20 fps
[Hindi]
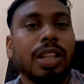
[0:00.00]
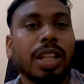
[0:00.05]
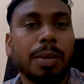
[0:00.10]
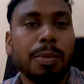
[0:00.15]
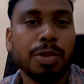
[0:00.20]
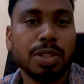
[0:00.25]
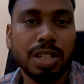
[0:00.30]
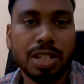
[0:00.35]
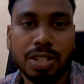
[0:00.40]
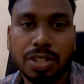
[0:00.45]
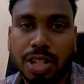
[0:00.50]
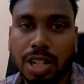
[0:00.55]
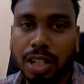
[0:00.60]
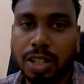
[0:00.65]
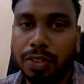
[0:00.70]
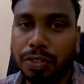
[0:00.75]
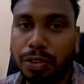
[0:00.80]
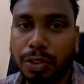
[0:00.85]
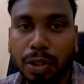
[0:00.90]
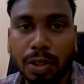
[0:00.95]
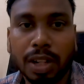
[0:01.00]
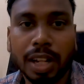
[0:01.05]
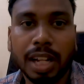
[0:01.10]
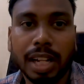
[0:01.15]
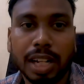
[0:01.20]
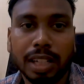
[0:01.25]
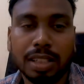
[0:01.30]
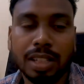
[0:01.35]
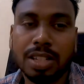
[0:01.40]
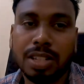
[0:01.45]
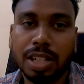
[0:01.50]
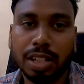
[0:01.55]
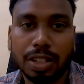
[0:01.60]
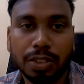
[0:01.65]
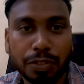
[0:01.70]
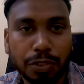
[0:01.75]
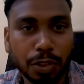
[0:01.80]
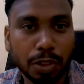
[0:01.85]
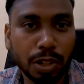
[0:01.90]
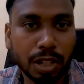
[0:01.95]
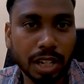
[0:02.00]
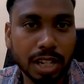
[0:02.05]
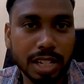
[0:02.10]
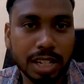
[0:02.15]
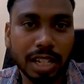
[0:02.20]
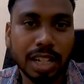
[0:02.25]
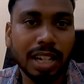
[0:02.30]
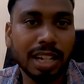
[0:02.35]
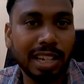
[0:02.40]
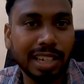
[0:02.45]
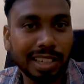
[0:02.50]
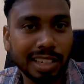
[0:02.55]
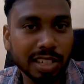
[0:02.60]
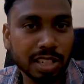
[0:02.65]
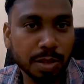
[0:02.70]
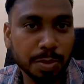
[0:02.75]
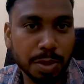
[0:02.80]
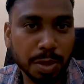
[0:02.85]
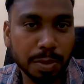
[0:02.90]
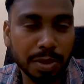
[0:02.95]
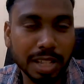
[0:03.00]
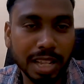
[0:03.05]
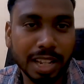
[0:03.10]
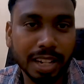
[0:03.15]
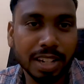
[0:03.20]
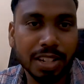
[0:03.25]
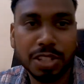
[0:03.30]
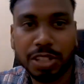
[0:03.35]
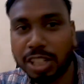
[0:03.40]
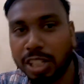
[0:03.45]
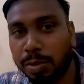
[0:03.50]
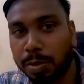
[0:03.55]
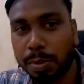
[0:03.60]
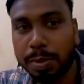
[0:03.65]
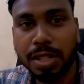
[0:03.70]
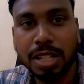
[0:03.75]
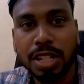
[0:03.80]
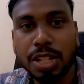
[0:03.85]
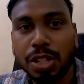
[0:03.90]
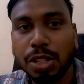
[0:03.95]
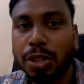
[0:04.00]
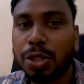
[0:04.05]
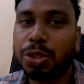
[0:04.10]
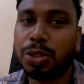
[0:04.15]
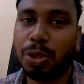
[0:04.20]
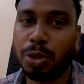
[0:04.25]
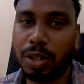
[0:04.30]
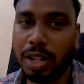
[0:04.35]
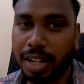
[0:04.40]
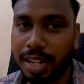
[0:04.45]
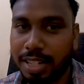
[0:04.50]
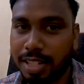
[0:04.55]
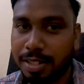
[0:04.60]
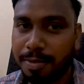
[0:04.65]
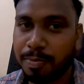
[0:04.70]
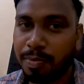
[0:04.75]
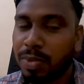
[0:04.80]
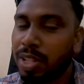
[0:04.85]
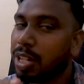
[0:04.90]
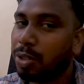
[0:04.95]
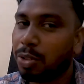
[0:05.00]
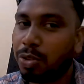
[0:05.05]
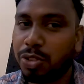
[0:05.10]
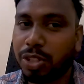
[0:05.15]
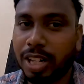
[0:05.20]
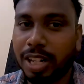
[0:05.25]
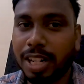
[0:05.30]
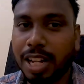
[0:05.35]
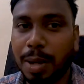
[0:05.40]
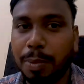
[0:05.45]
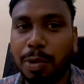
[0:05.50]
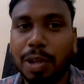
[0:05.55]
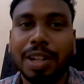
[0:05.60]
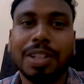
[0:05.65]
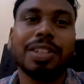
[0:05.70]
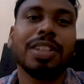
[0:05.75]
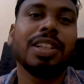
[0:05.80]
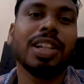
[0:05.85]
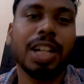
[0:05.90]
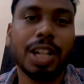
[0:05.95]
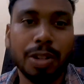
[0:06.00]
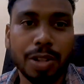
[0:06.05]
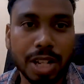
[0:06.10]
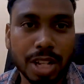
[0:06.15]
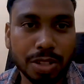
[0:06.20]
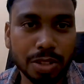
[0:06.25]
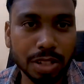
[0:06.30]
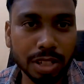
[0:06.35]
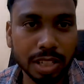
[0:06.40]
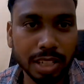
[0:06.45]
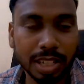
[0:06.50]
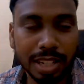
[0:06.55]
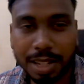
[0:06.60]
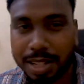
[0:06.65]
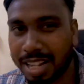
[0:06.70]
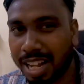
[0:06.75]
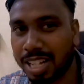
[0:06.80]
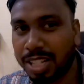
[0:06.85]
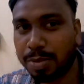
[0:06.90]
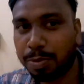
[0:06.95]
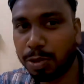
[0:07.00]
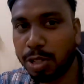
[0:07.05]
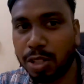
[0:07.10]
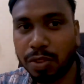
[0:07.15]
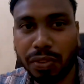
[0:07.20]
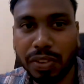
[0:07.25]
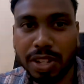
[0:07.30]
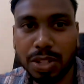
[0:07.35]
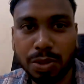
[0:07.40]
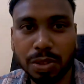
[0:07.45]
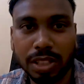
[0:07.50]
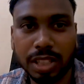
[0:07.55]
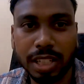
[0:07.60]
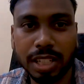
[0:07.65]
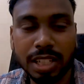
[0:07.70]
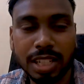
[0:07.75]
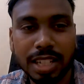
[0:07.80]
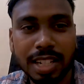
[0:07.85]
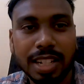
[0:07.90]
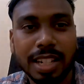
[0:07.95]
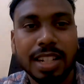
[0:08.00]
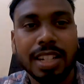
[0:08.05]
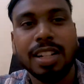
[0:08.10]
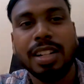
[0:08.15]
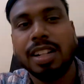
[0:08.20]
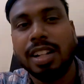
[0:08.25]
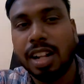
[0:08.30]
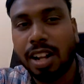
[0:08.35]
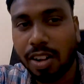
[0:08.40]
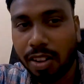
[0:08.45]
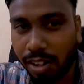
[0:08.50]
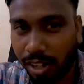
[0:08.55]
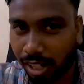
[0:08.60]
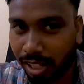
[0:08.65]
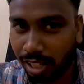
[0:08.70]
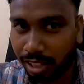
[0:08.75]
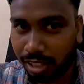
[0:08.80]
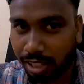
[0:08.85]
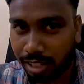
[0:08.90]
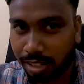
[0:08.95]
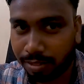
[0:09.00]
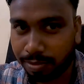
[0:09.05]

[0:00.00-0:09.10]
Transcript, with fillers: तो आप मुझे इंस्टाग्राम फॉलो नहीं करते इंस्टाग्राम फॉलो कर लीजिएगा लिंक डिस्क्रिप्शन में दिया जाएगा स्क्रीन पर भी शो होगा गाइस तो चलिए आपको लेकर चलते गड़ोलिया चौक यहाँ से तुरंत फ्रेश होते हैं और निकलते